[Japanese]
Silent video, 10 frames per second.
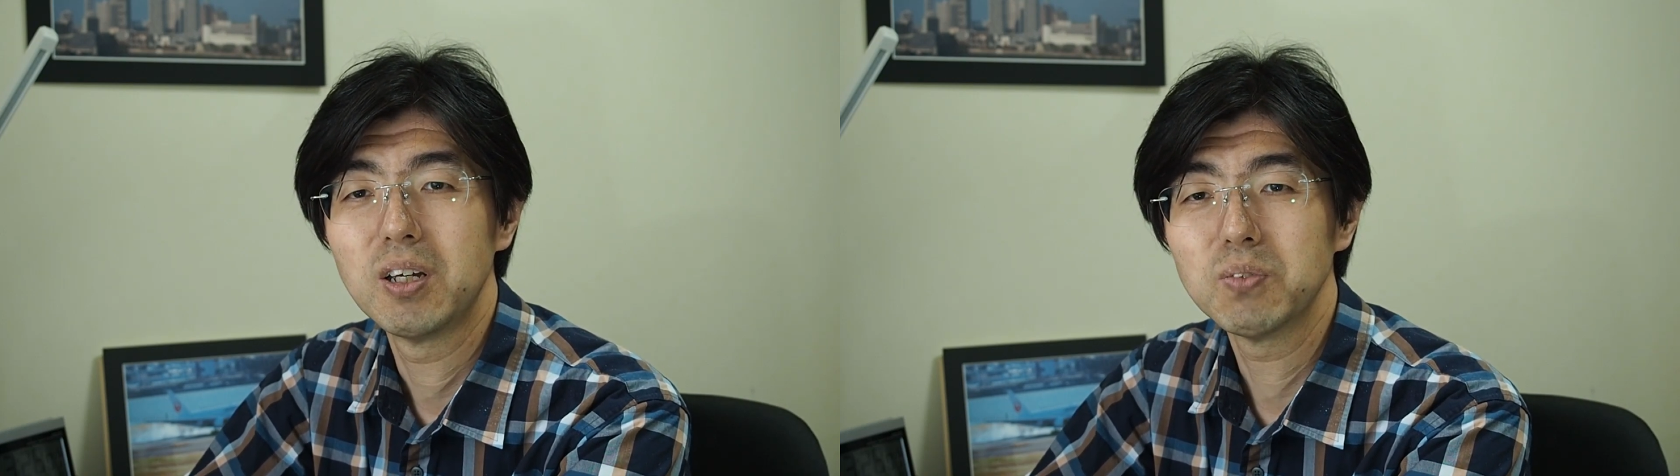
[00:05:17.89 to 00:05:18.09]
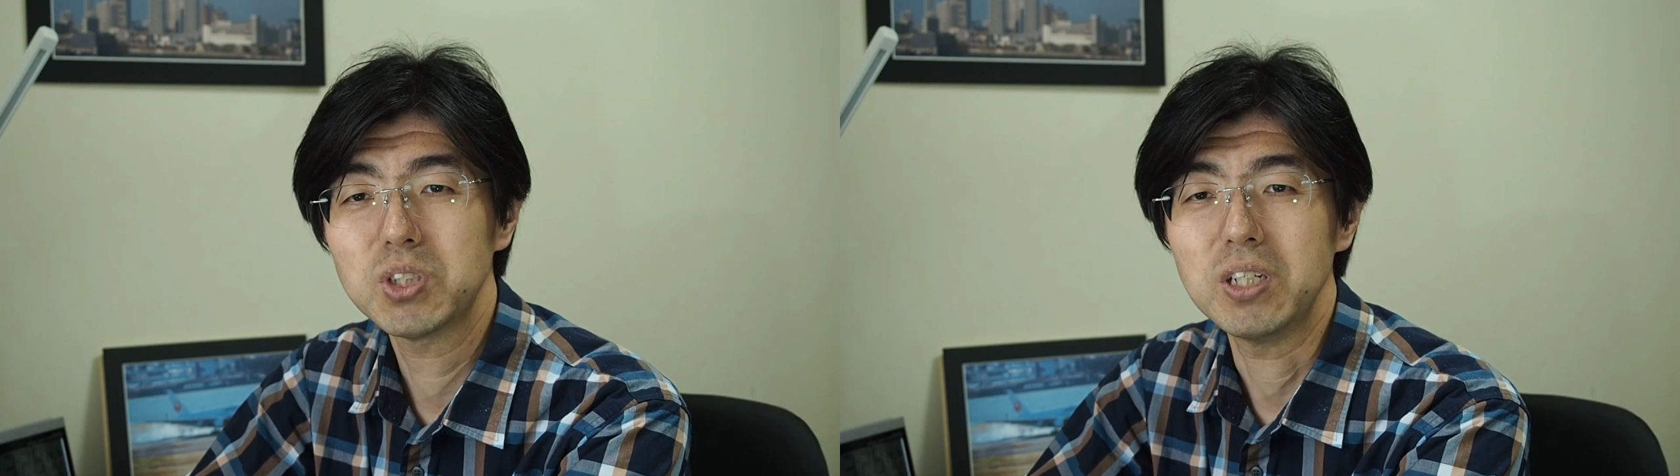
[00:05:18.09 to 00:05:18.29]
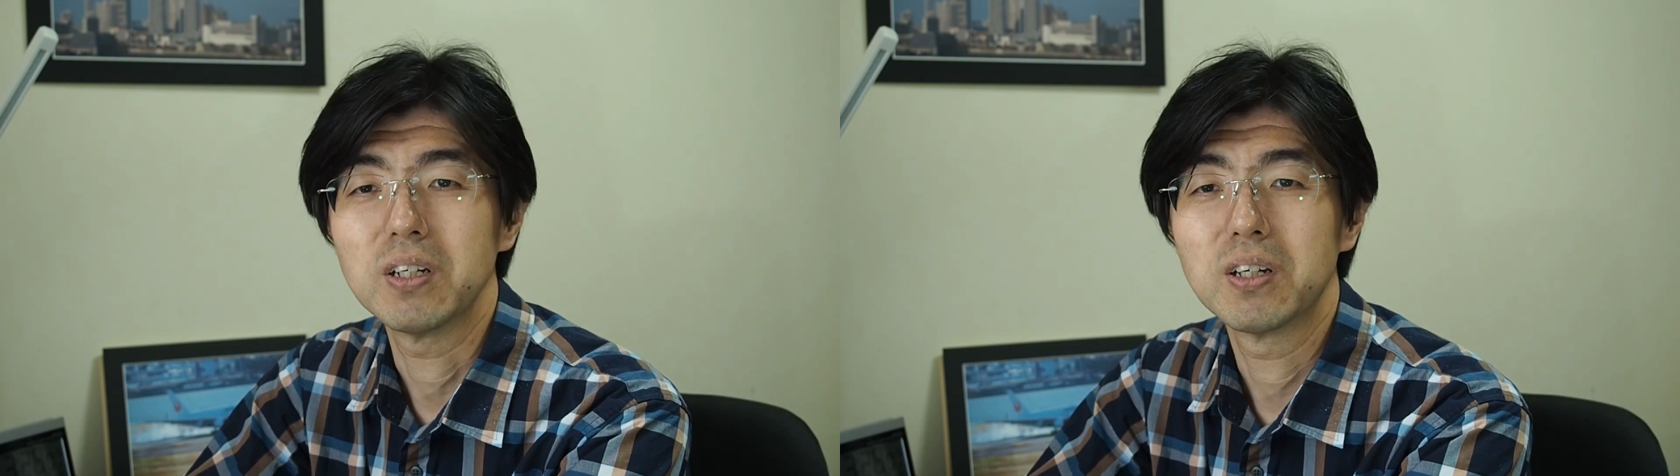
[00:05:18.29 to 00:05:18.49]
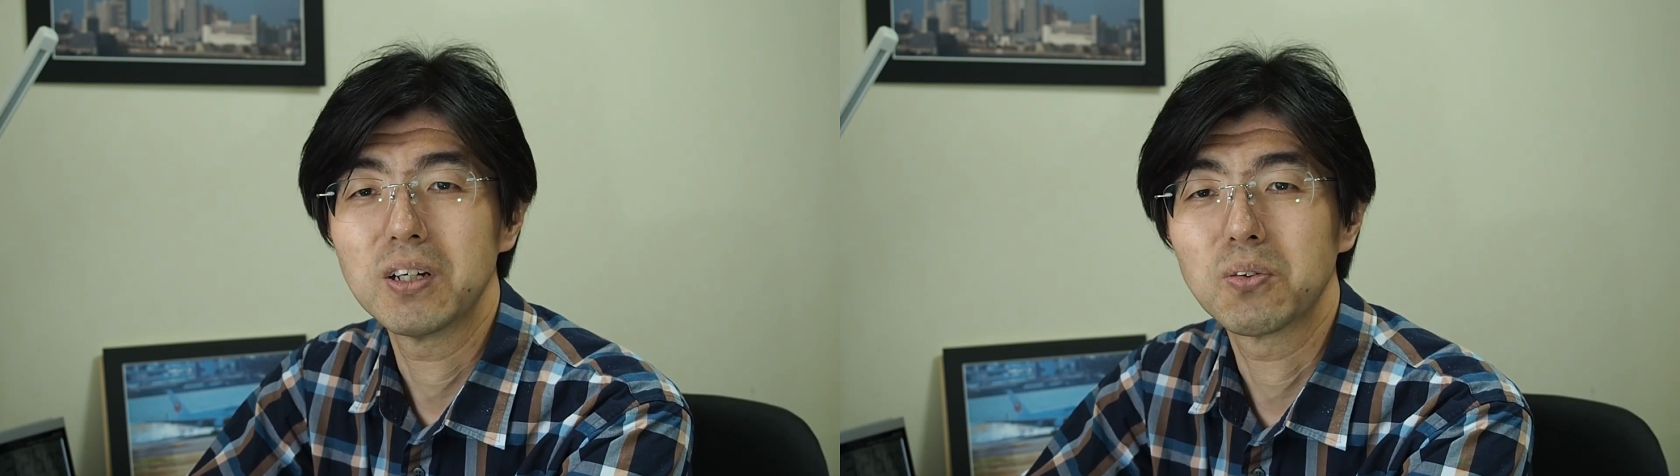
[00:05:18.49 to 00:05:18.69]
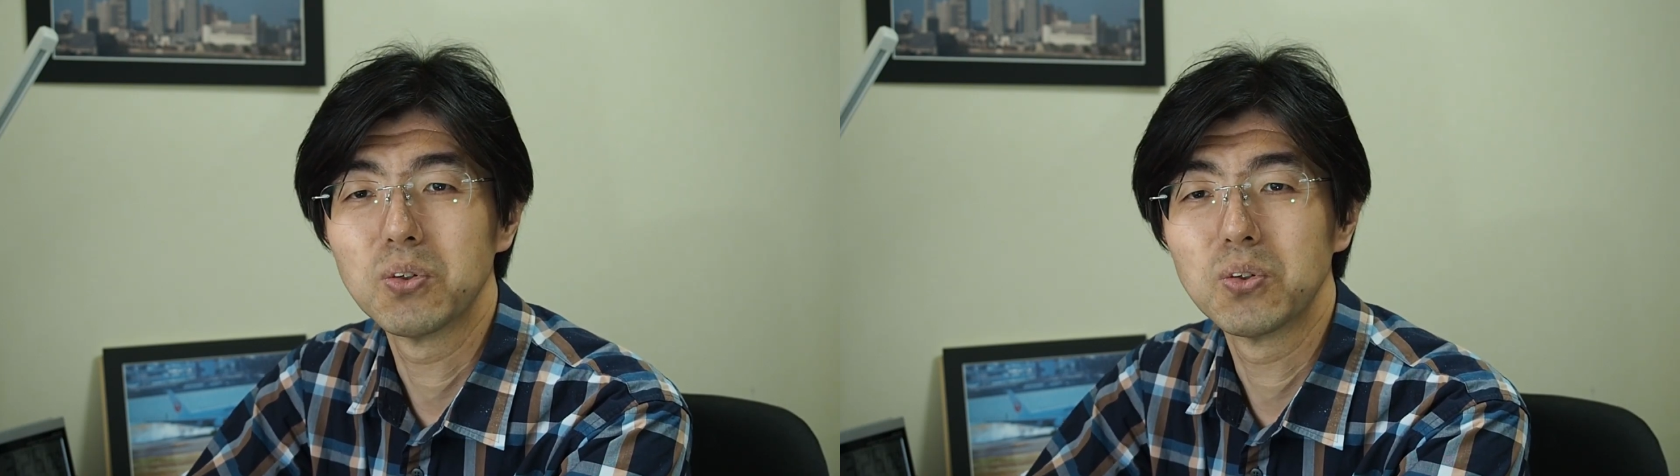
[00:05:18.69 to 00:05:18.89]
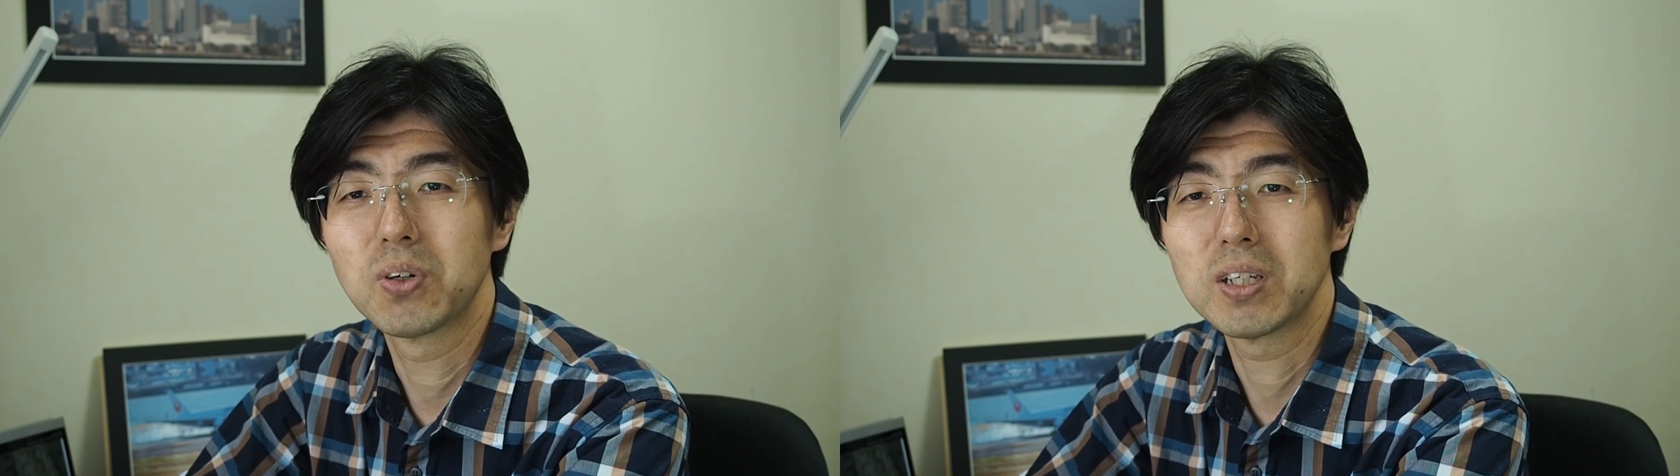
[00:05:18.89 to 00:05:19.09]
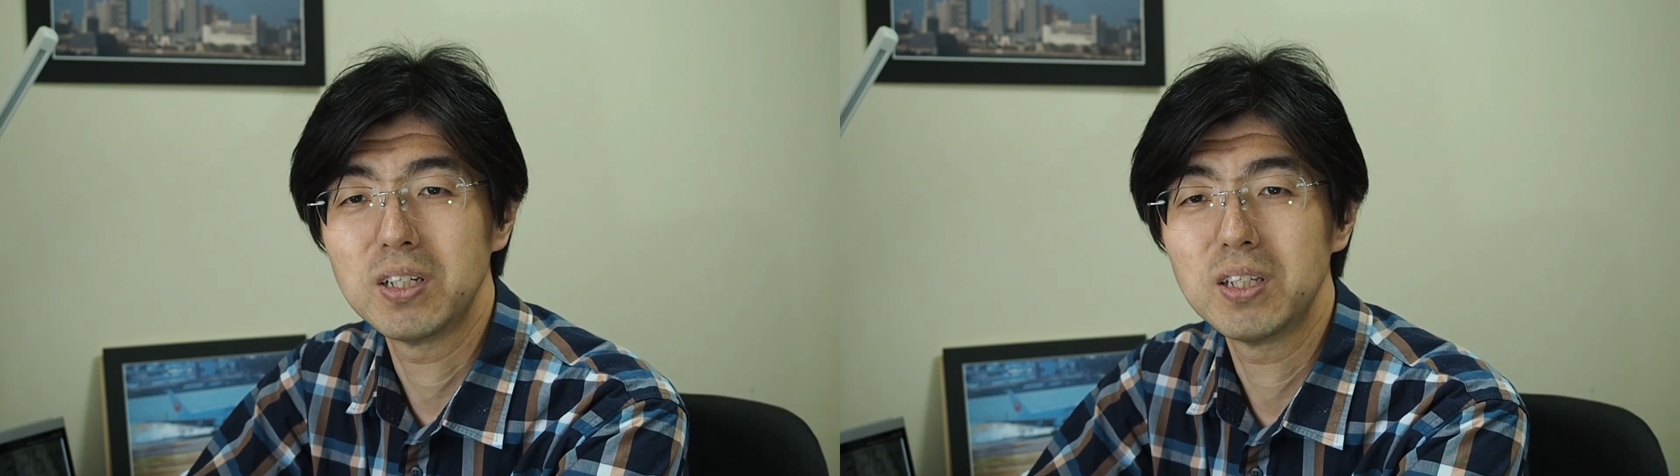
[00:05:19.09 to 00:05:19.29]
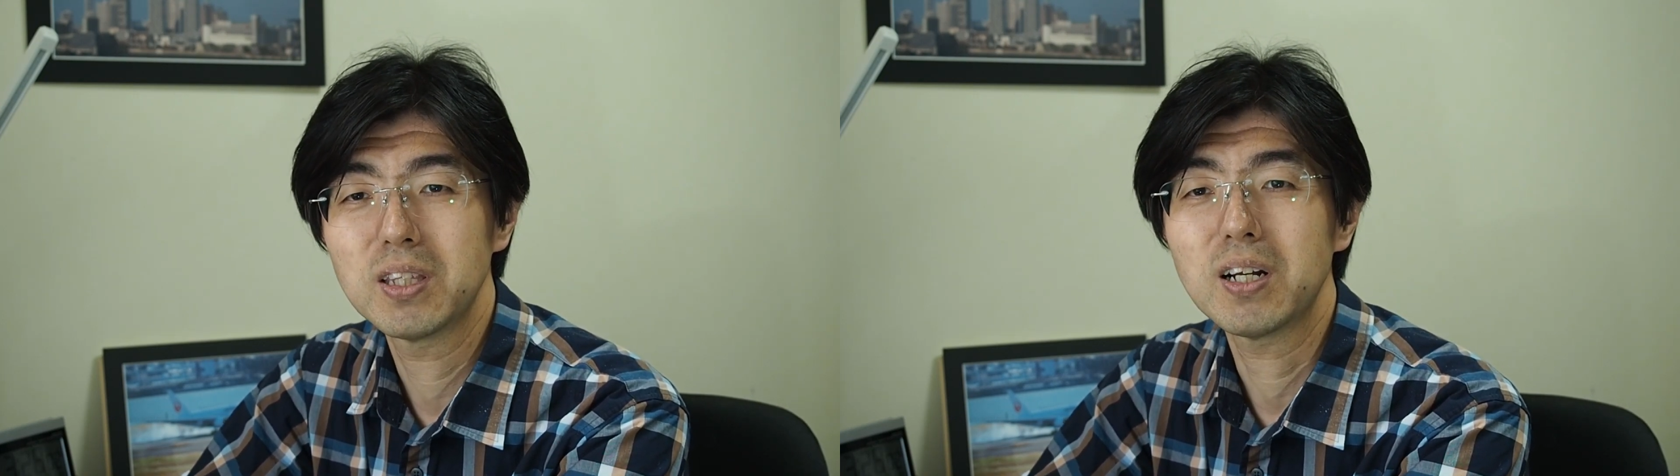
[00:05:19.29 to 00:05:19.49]
もしこの動画
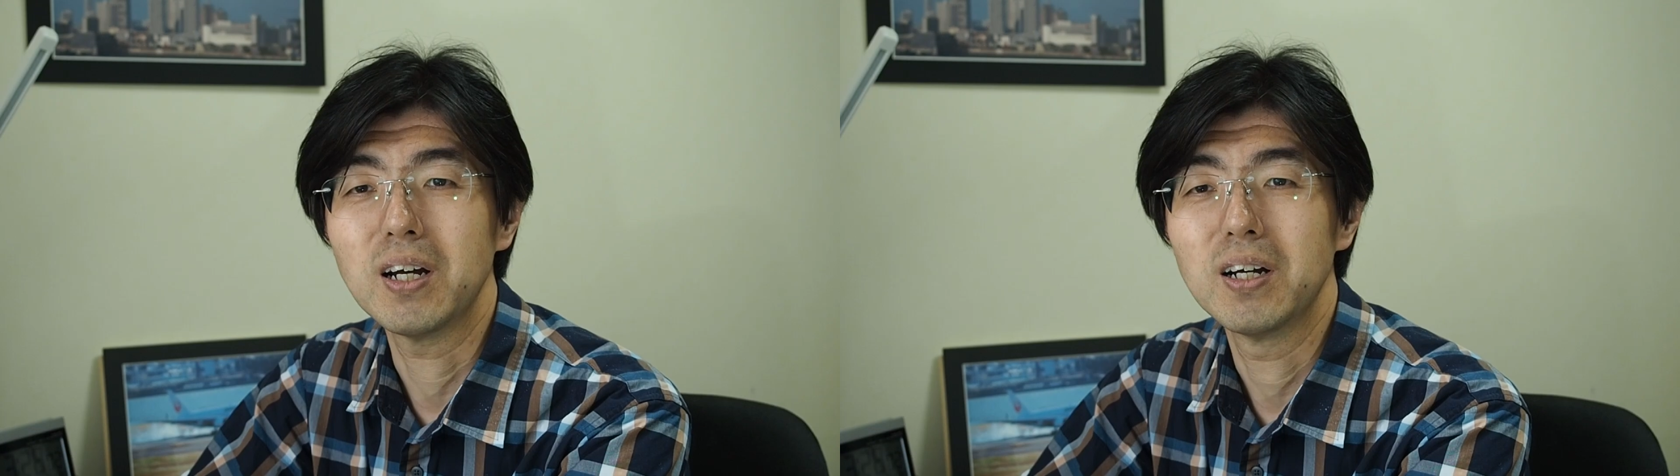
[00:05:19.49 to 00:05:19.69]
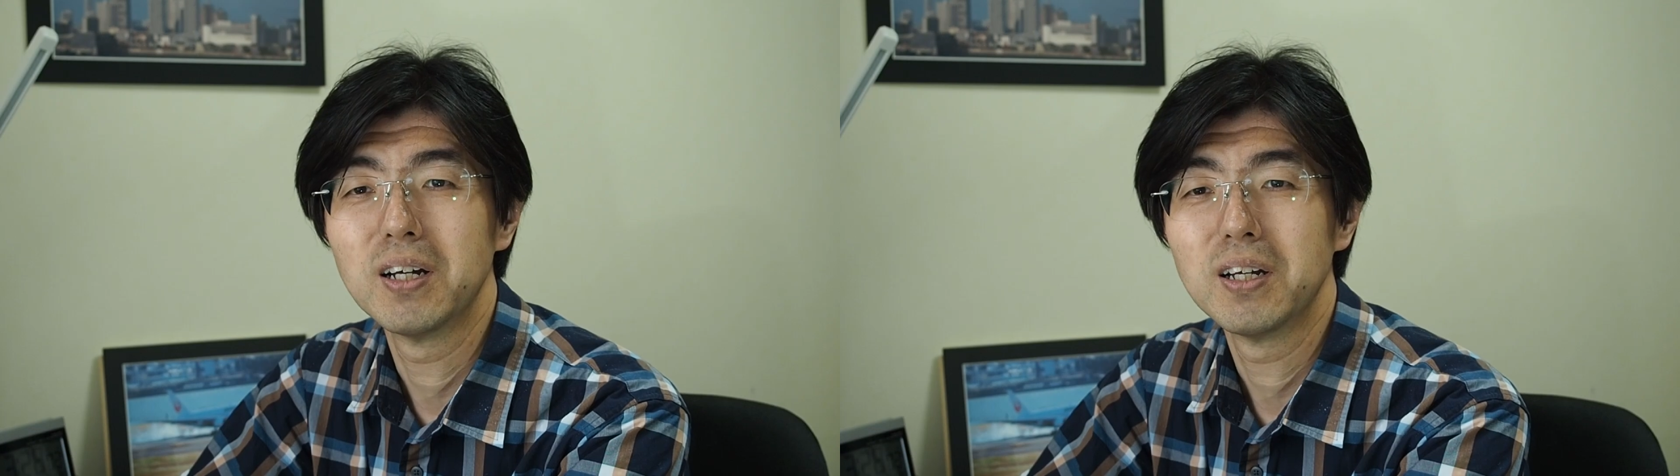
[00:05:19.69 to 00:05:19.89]
気に入ったら